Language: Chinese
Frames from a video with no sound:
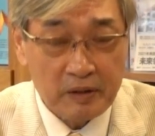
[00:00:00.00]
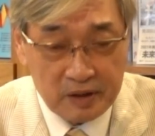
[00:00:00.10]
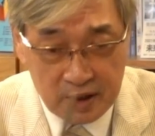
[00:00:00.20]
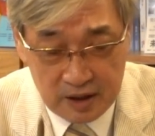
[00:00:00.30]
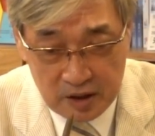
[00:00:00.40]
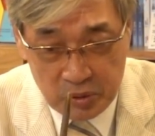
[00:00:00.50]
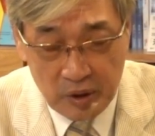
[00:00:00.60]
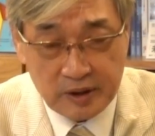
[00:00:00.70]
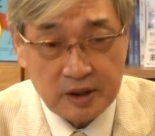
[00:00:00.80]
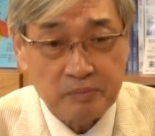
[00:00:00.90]
第一个
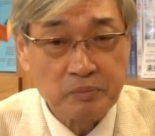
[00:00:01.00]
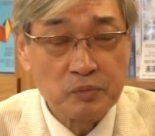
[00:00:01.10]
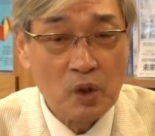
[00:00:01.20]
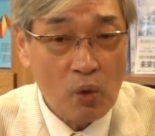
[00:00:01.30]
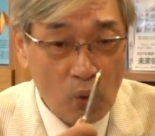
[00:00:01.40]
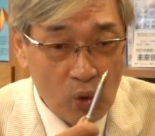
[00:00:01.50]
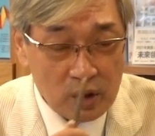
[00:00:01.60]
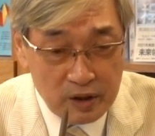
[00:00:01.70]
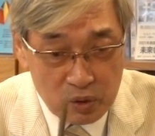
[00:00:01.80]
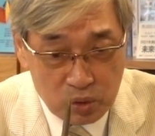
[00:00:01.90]
原因。我
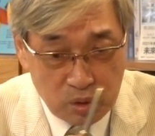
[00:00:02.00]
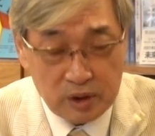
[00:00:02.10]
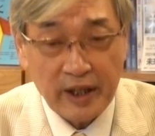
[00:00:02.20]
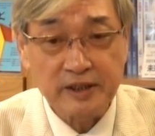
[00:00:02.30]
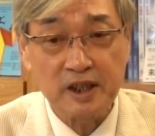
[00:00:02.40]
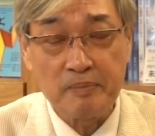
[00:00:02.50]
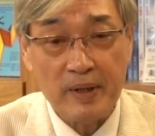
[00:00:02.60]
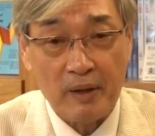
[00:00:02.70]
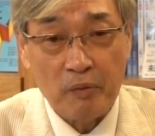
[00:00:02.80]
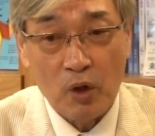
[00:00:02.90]
跟胡琏见
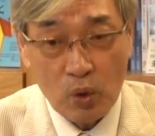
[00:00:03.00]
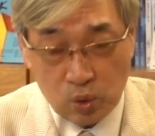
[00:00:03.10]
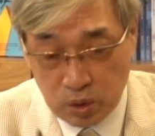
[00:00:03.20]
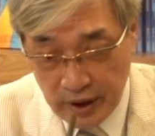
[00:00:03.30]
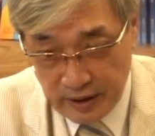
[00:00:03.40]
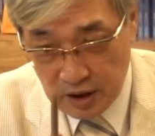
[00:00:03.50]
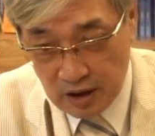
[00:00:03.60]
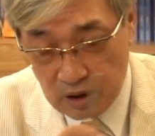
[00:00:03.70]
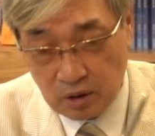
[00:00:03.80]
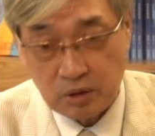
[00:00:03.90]
面，胡琏
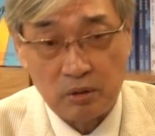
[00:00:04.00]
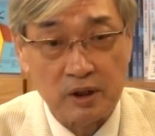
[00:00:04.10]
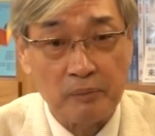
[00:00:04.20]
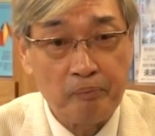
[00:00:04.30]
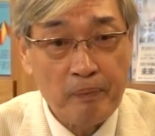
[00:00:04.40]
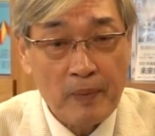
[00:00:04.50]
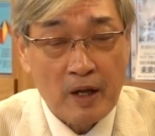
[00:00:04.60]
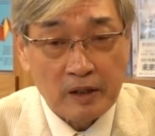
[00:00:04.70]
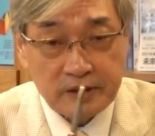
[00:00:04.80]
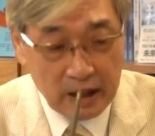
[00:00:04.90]
亲口说的。
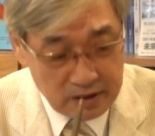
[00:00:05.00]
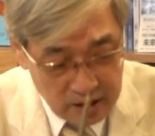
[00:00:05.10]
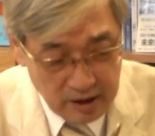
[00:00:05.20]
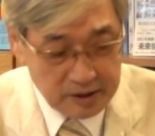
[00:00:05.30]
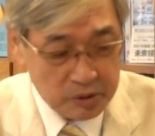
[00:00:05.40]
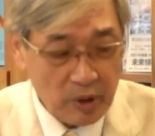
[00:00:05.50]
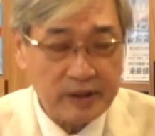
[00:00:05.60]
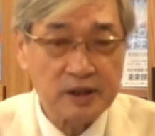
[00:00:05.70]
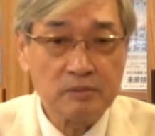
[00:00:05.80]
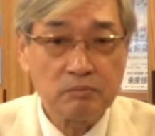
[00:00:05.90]
那第二个
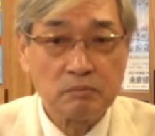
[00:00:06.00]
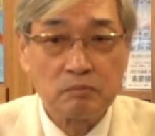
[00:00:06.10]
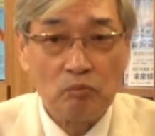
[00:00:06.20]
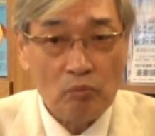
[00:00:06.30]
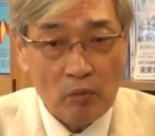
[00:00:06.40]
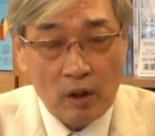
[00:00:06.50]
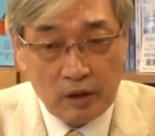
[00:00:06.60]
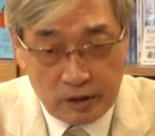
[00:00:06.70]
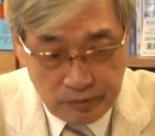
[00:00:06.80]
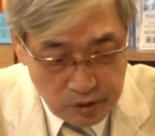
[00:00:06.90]
原因
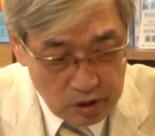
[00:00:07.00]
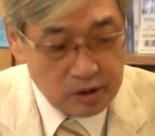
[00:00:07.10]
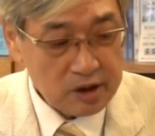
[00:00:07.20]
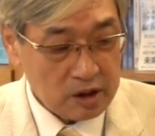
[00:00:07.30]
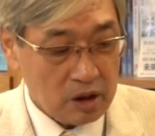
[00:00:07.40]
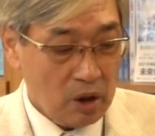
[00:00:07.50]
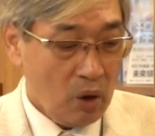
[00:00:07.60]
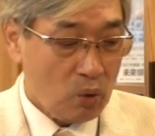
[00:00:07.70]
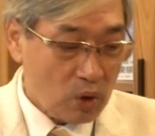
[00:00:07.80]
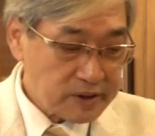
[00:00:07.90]
就是。
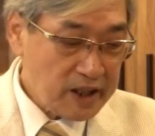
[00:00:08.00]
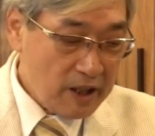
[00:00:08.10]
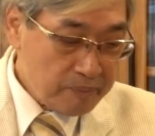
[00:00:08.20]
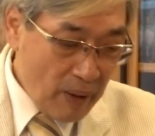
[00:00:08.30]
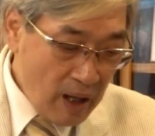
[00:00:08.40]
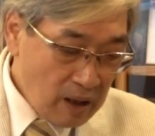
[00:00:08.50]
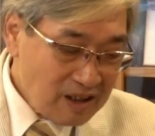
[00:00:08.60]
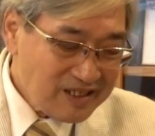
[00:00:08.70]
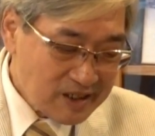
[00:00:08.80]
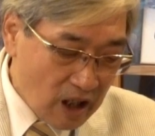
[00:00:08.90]
我在帮
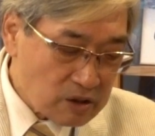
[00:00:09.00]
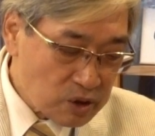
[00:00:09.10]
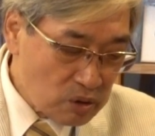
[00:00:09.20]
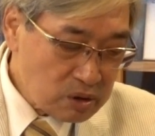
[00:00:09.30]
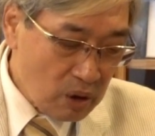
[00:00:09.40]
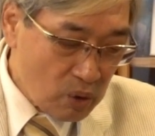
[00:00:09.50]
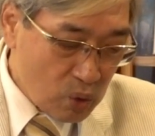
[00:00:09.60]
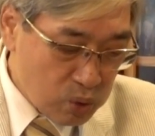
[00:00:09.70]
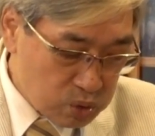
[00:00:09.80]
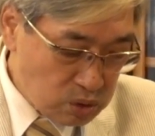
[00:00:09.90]
蒋总统
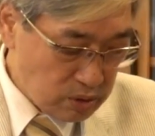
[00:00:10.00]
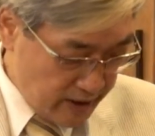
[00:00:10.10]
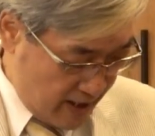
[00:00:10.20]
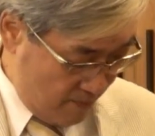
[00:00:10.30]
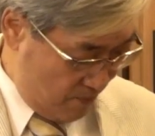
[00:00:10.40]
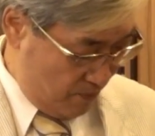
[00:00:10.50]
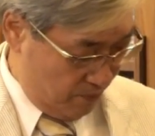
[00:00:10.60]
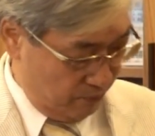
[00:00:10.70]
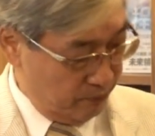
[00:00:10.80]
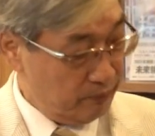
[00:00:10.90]
胡琏，
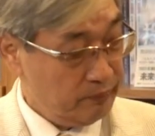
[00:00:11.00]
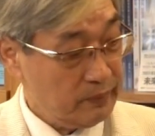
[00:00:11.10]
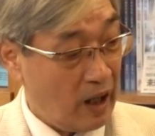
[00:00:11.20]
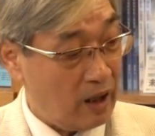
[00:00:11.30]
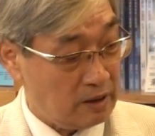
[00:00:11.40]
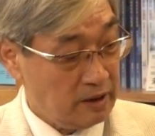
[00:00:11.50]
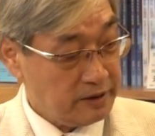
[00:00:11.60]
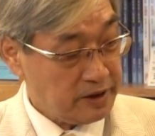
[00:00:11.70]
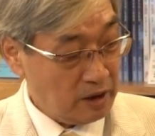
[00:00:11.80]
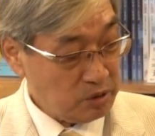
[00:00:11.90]
哈
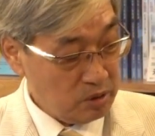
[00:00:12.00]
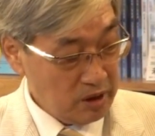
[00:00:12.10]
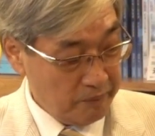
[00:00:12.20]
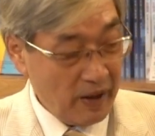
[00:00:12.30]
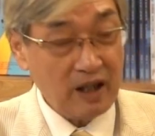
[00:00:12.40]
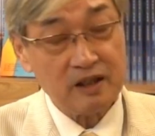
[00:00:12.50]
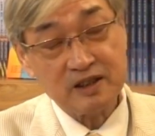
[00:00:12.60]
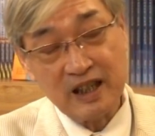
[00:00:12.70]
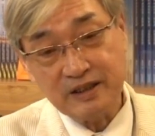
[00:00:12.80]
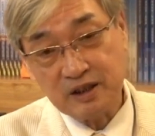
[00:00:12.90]
将军的八二
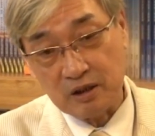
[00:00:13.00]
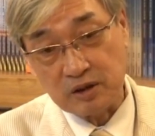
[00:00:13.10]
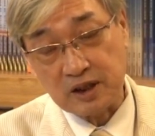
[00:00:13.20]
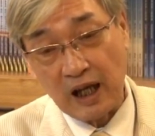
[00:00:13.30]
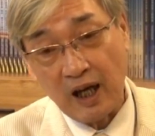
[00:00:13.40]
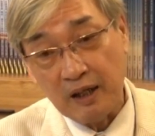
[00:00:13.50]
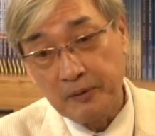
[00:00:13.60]
三手札，